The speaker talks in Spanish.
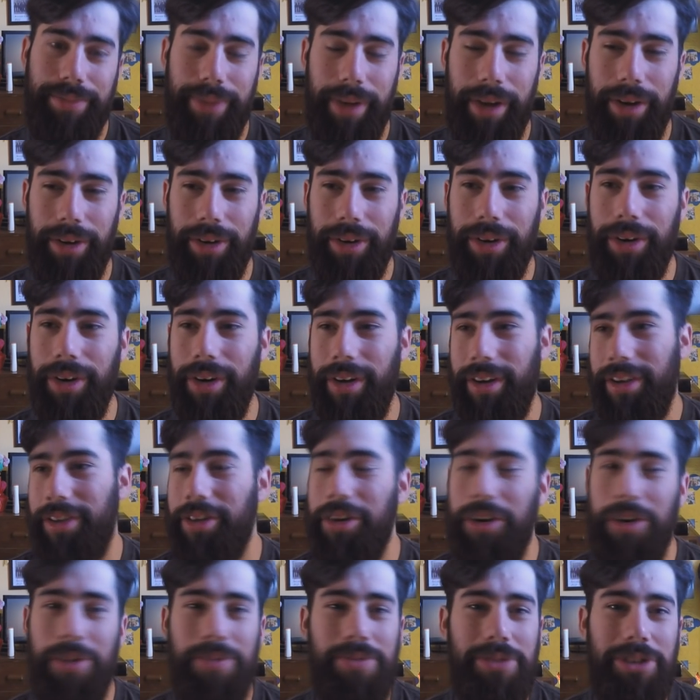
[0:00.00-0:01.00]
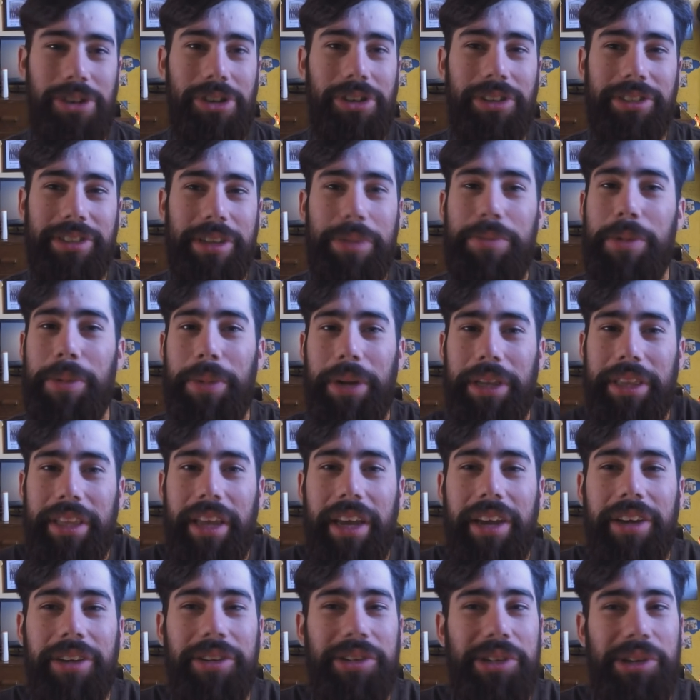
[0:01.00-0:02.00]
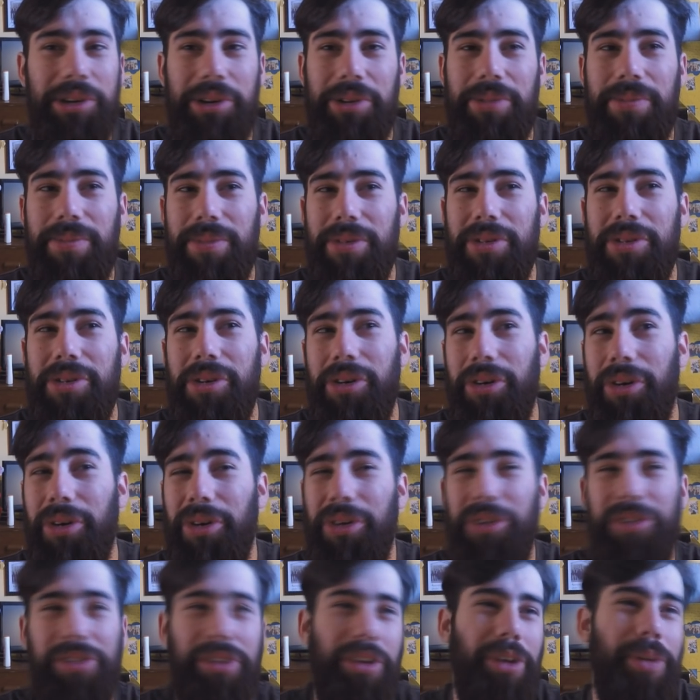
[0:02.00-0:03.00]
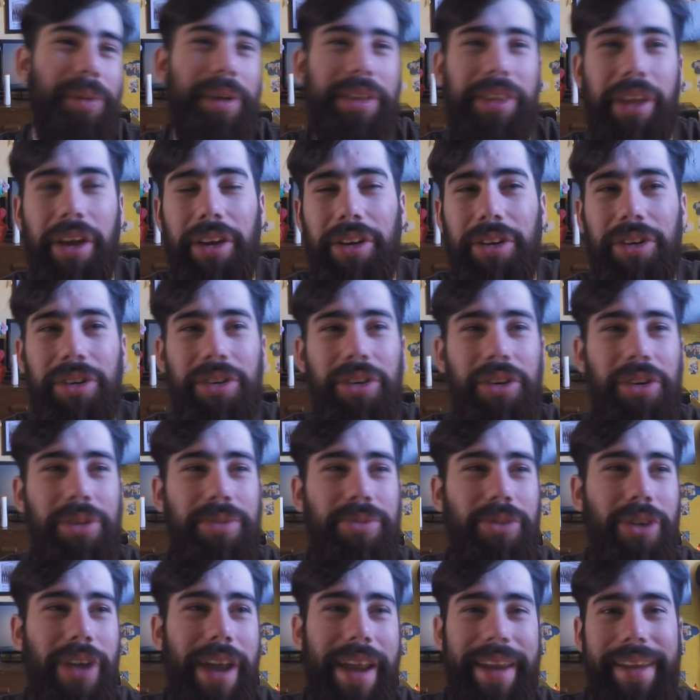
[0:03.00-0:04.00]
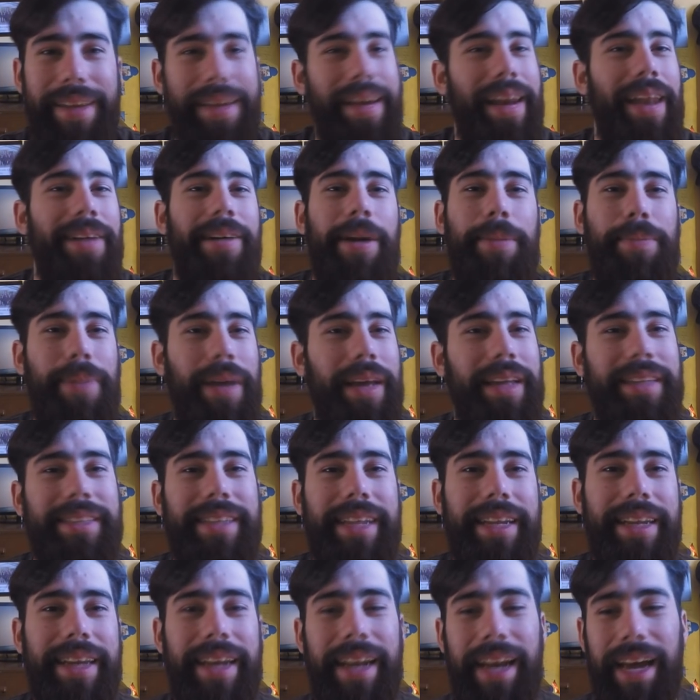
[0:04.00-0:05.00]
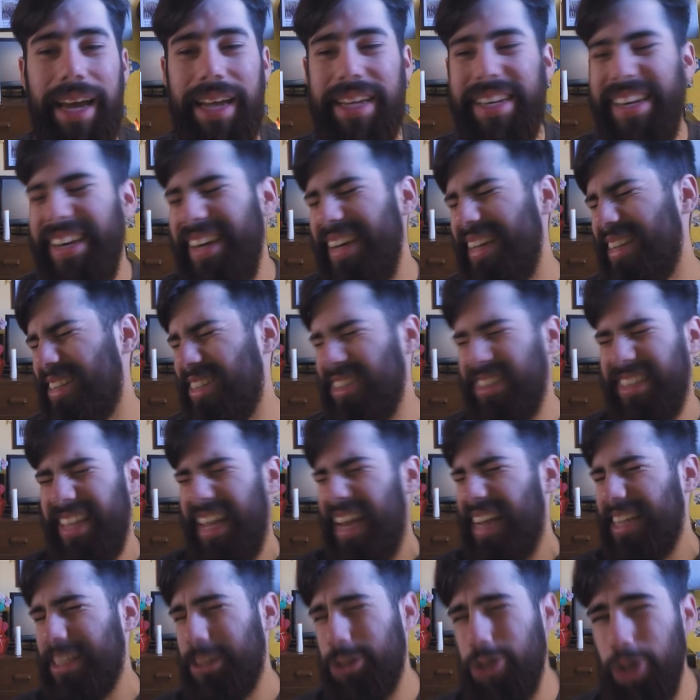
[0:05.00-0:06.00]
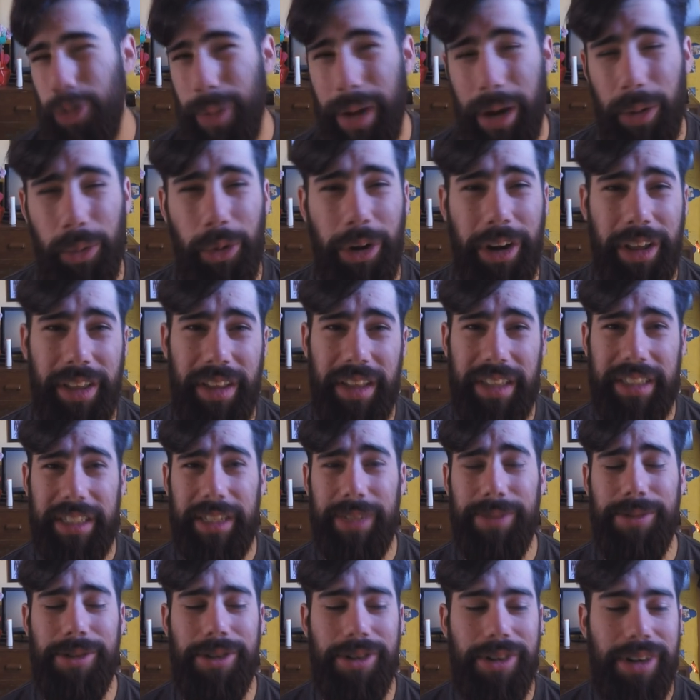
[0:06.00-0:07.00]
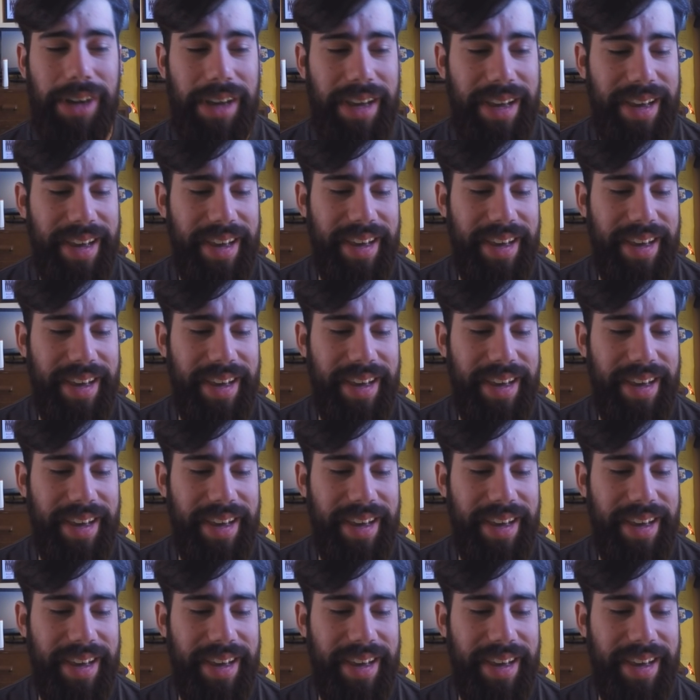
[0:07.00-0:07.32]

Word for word: Pero el combo, siempre partíais con combo, si no partíais con combo, la arreglabais para que saliera. Entonces era súper aburridísimo.